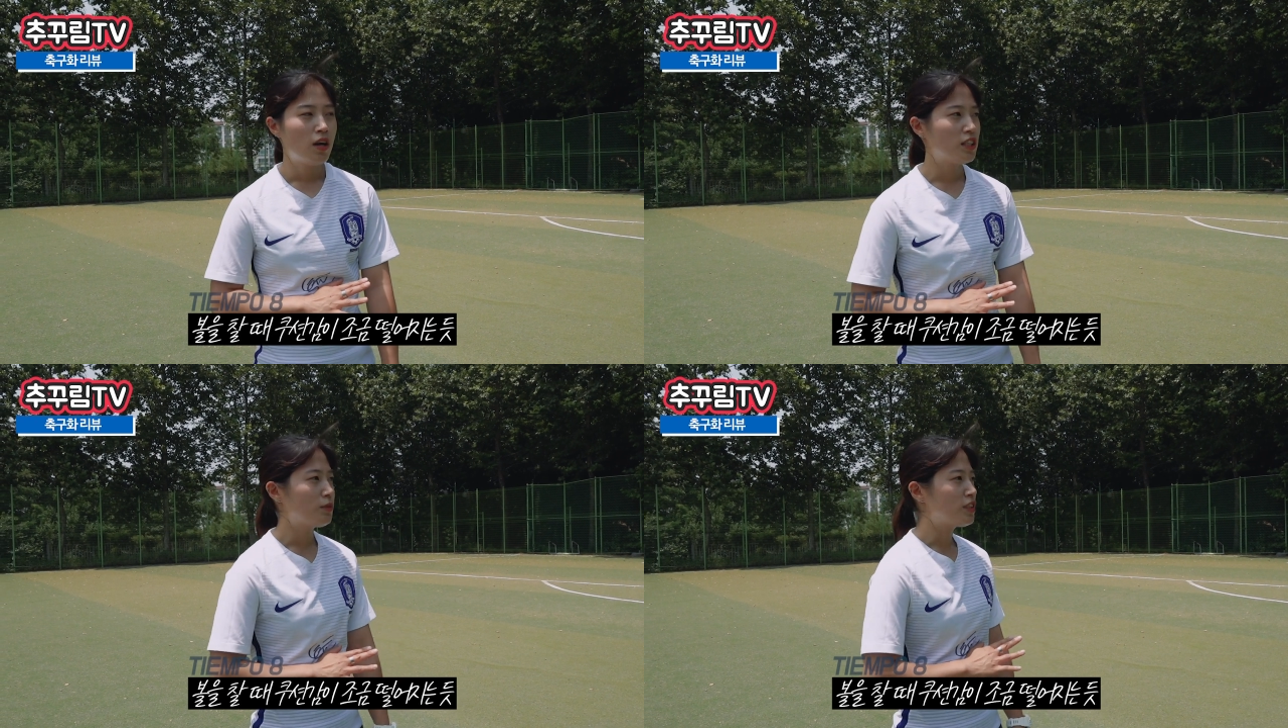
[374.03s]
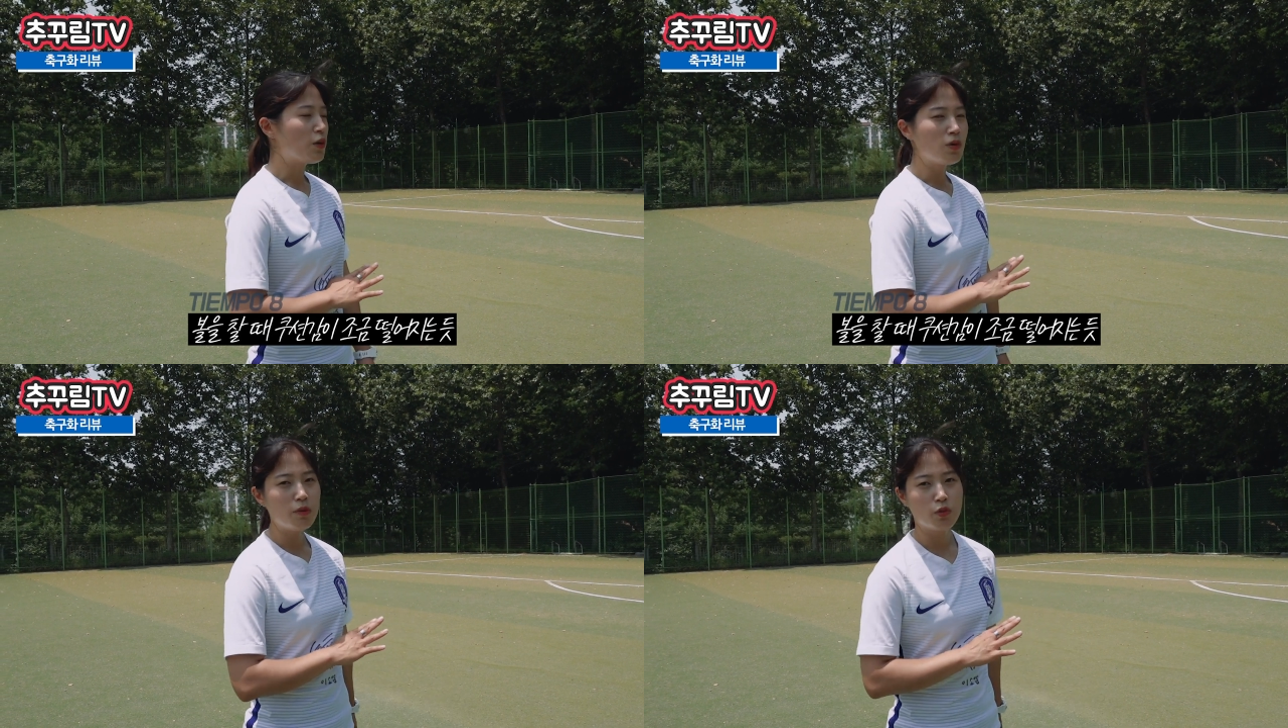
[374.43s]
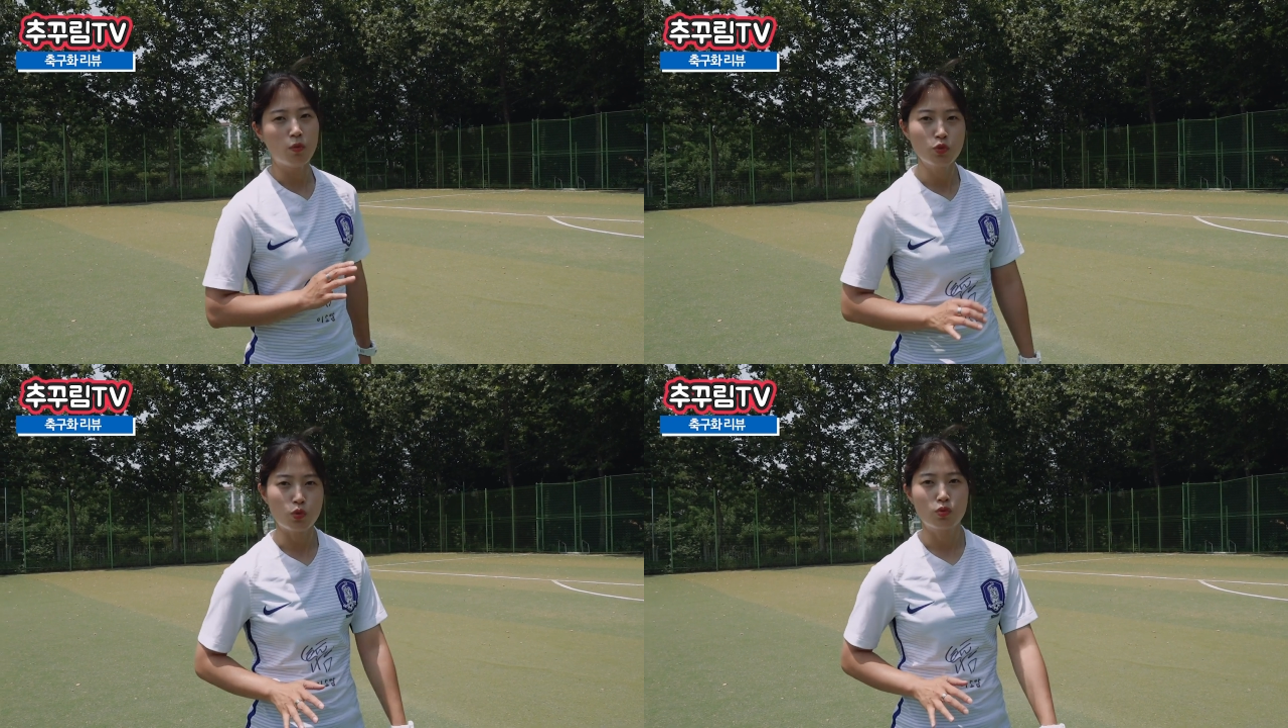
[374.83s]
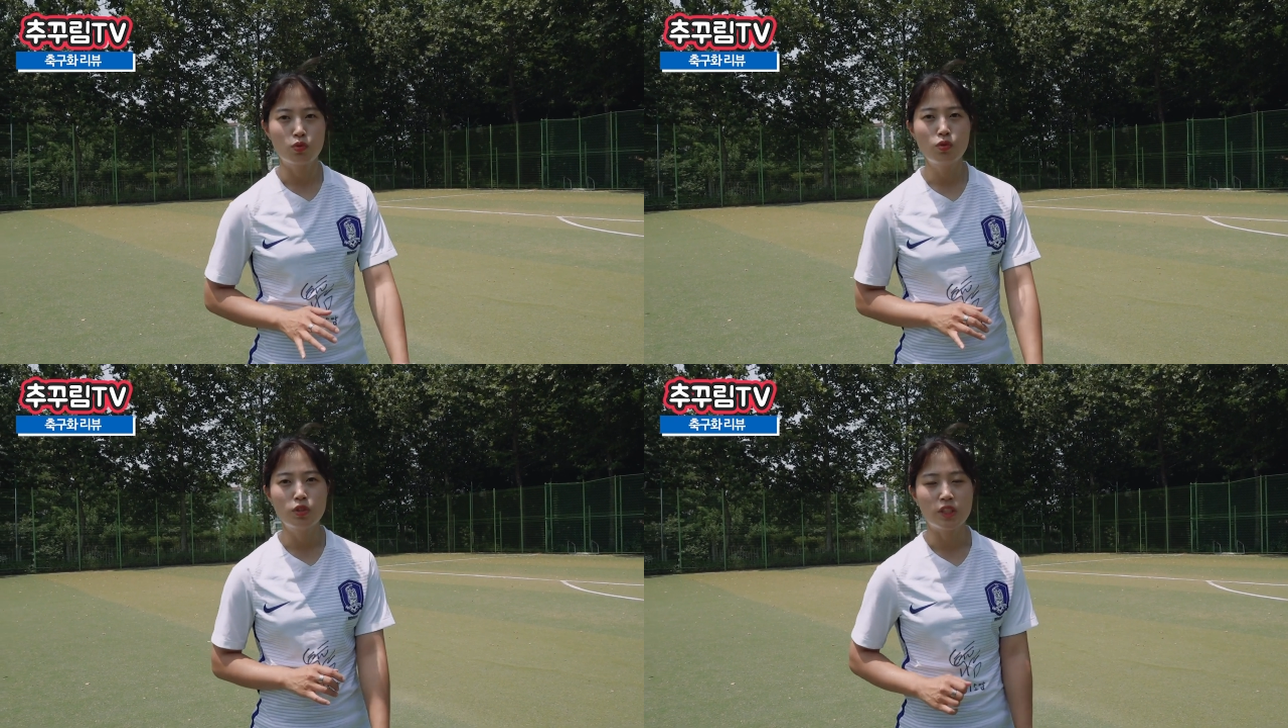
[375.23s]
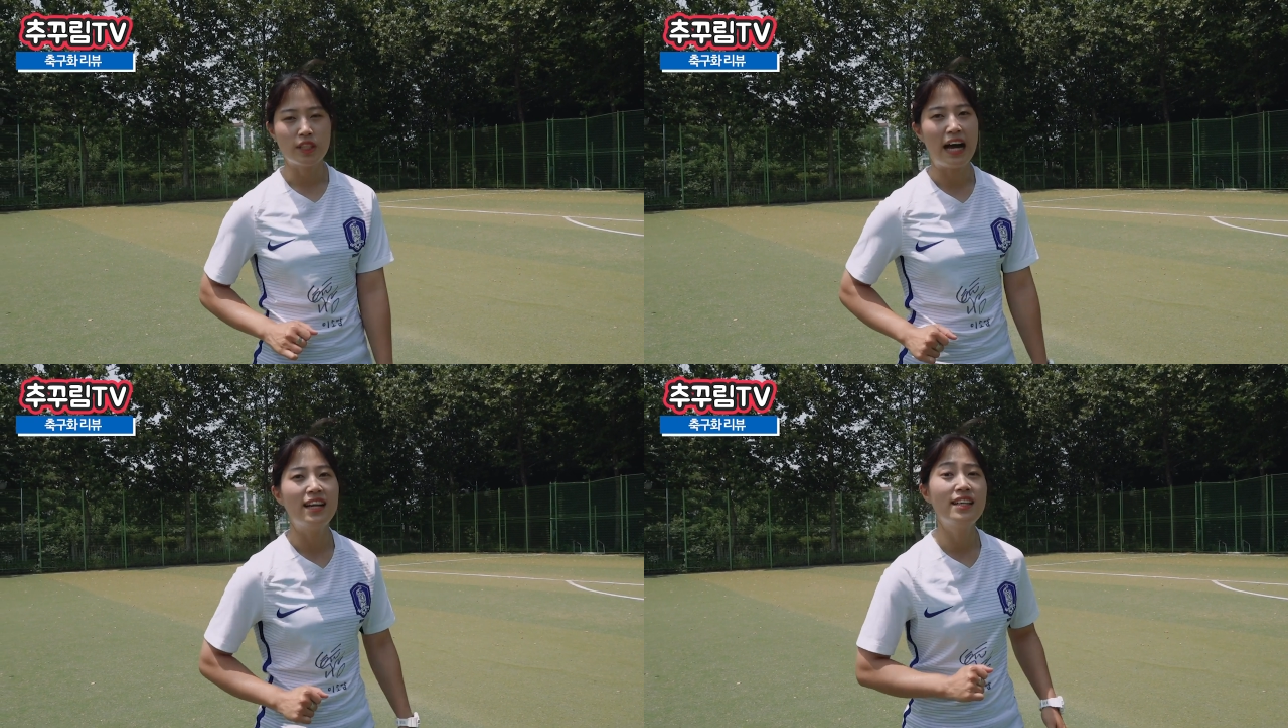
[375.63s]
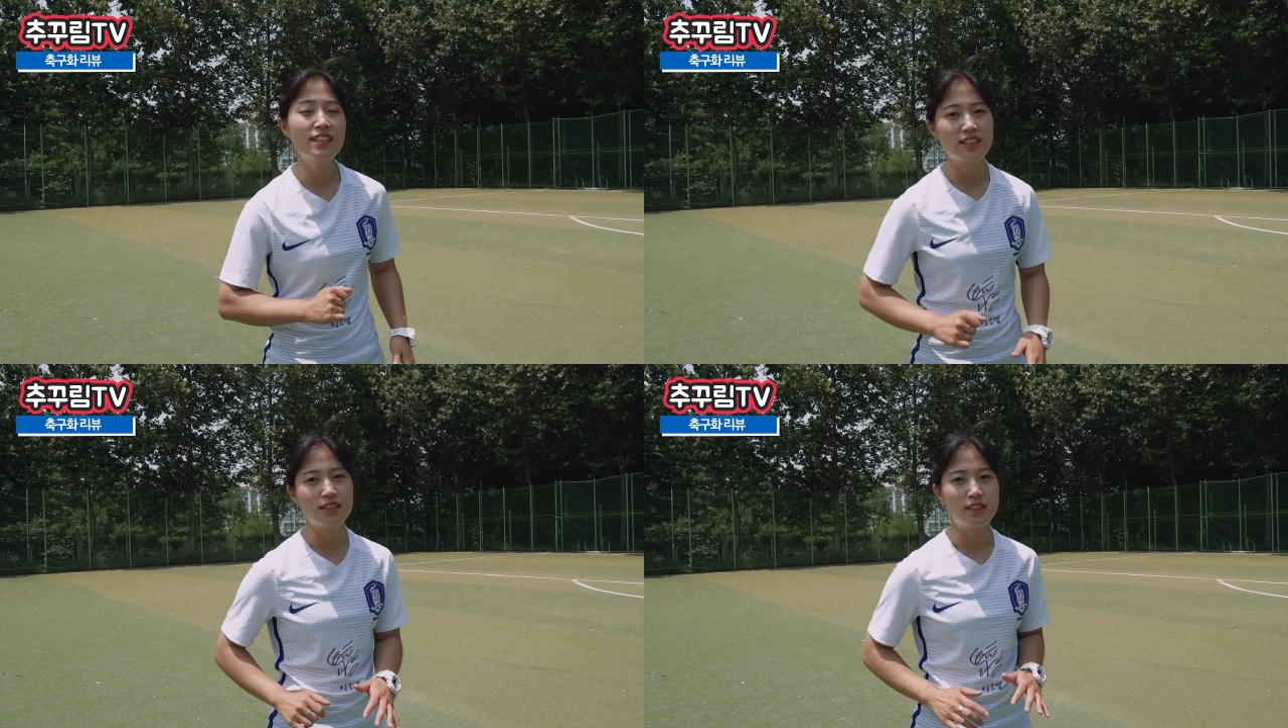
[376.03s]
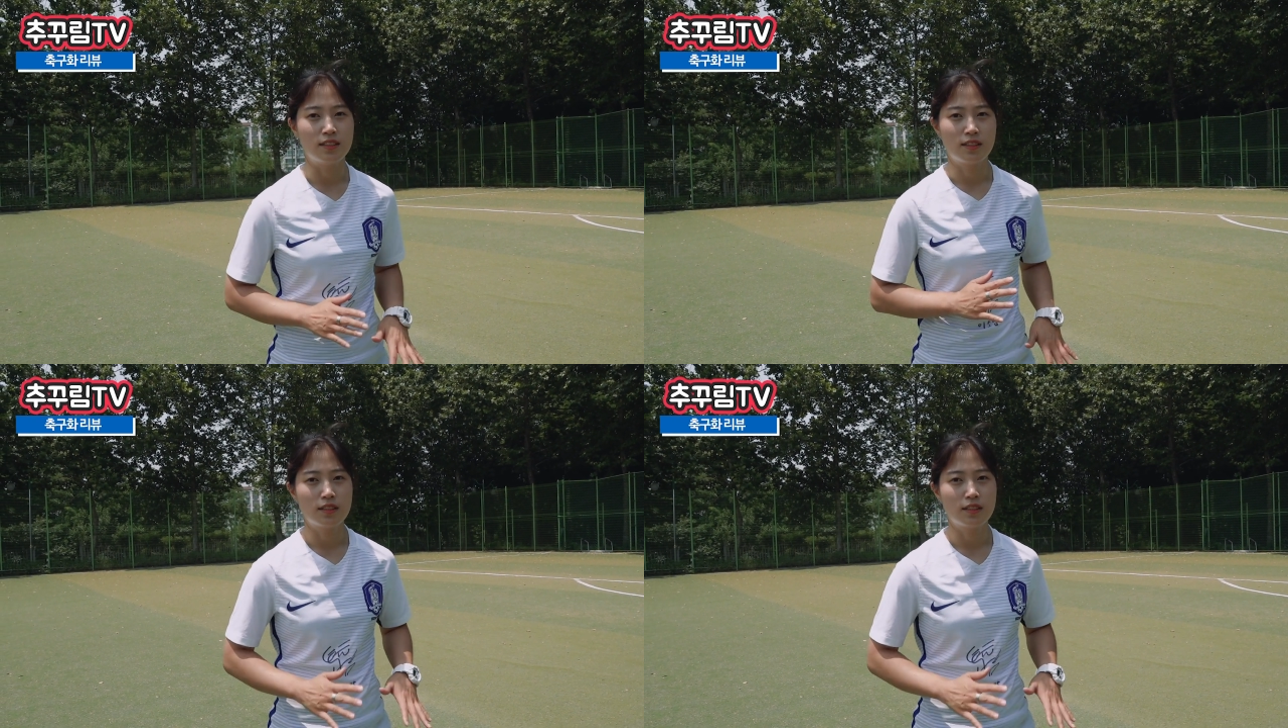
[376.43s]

하지만 착용감이 너무 좋고, 이제 달리는